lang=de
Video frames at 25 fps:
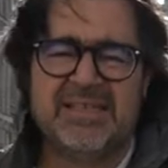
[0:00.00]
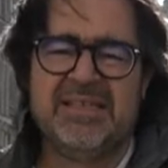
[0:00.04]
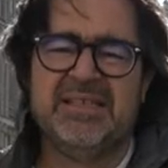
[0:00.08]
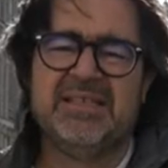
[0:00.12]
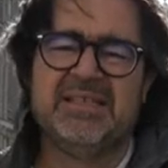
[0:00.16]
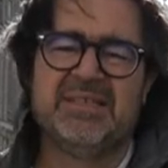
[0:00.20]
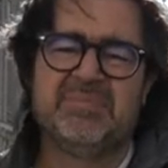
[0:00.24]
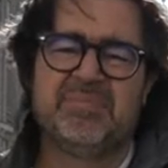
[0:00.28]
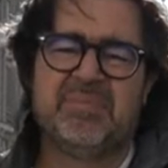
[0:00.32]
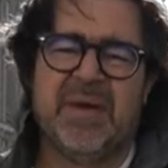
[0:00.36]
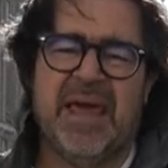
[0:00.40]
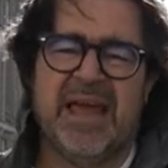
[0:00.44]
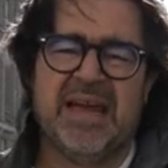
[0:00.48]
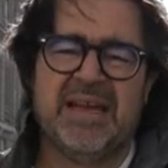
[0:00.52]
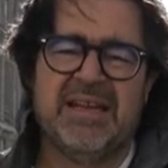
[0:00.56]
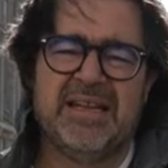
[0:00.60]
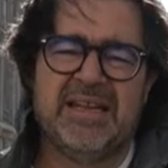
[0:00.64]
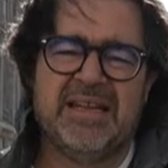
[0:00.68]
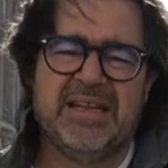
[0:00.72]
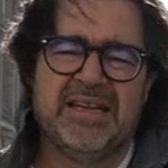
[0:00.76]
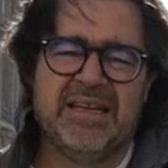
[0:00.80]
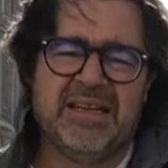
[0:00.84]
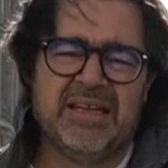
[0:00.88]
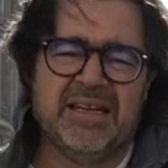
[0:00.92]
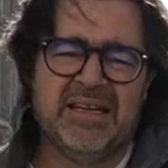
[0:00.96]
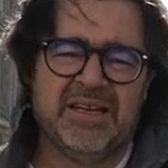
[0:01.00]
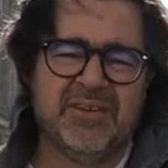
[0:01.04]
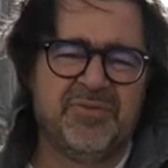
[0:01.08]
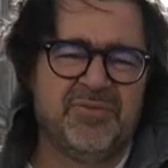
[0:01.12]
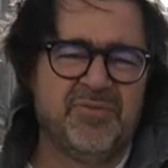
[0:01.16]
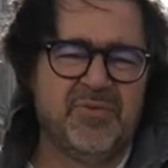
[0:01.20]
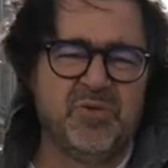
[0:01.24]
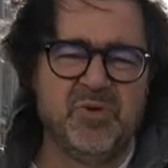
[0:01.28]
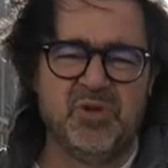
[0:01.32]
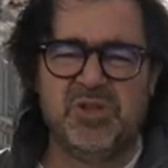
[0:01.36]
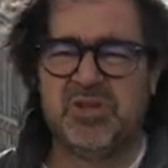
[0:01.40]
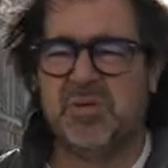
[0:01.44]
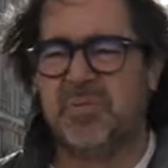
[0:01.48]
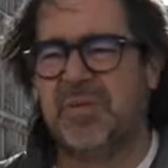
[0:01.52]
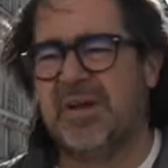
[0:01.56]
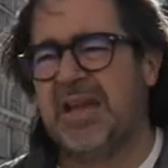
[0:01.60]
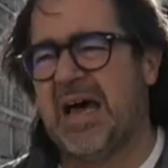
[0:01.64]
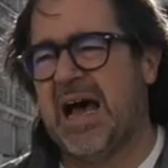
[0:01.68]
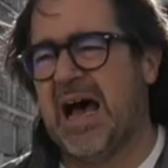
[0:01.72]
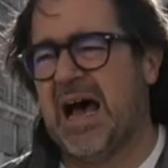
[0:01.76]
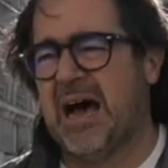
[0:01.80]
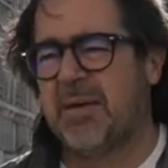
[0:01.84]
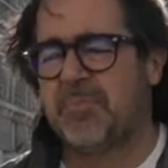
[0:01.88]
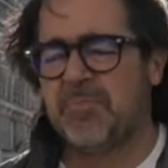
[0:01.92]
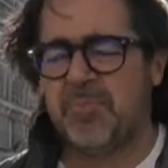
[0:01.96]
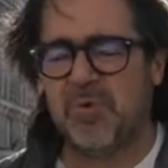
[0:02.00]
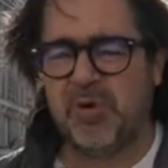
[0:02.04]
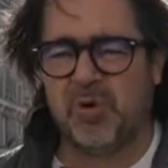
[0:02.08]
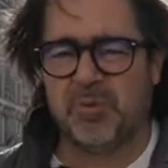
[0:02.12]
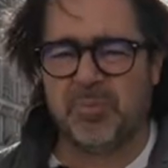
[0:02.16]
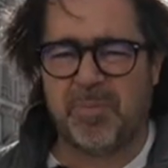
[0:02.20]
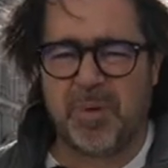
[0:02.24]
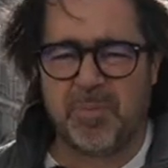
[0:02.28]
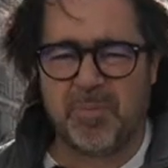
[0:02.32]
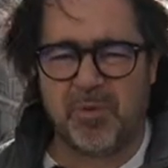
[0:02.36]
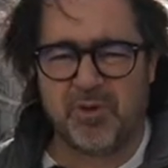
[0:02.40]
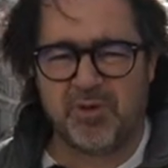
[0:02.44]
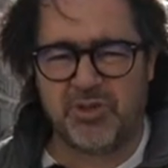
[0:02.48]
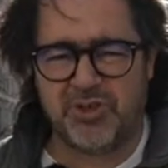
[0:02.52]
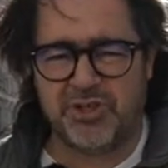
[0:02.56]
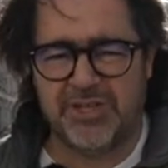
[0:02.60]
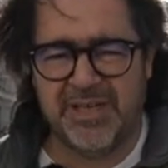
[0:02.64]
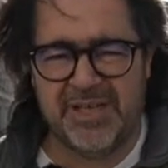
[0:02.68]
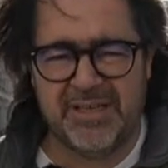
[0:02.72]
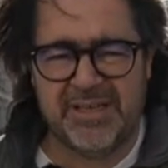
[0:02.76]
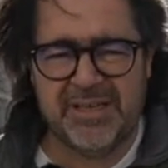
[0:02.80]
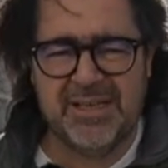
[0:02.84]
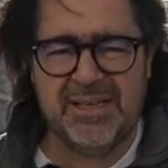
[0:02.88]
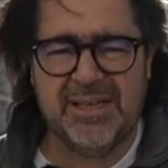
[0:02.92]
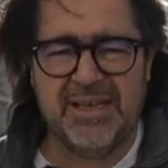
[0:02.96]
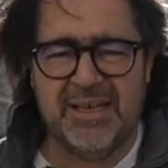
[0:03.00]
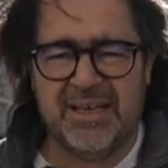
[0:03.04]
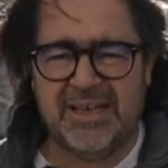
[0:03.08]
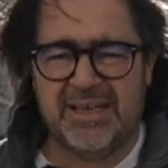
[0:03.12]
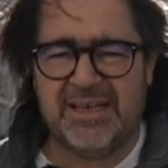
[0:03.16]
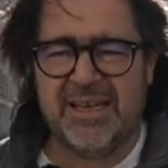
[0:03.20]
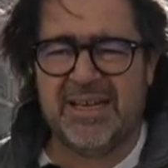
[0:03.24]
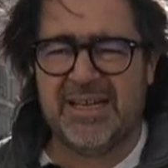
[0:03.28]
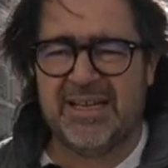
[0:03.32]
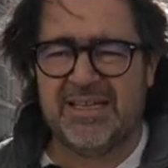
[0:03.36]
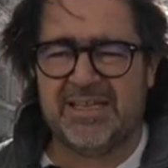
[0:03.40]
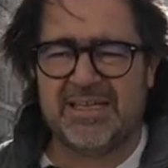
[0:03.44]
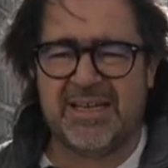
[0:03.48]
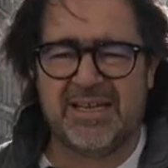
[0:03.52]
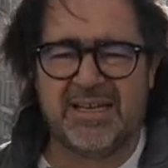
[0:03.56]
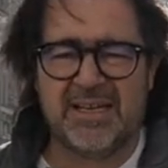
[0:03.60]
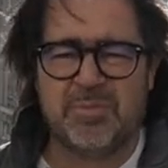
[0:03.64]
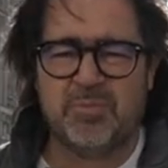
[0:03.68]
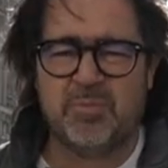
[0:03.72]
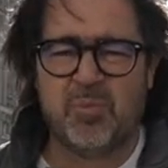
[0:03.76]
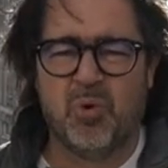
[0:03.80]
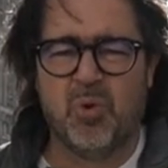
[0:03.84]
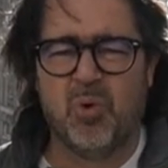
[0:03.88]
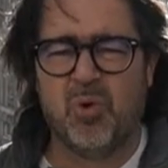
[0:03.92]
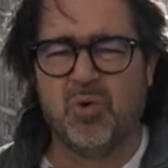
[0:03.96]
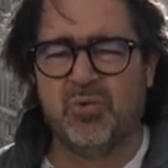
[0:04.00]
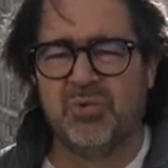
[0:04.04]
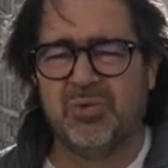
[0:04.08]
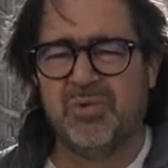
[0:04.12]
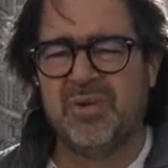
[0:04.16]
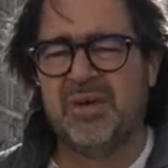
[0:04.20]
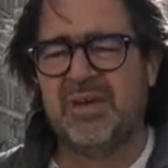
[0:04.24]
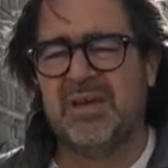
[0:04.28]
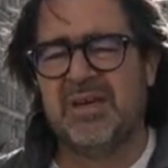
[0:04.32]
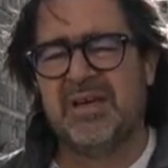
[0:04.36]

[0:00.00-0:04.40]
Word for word: sind beide äh, Füße bei der Ampel und beim Rangieren jederzeit am Boden.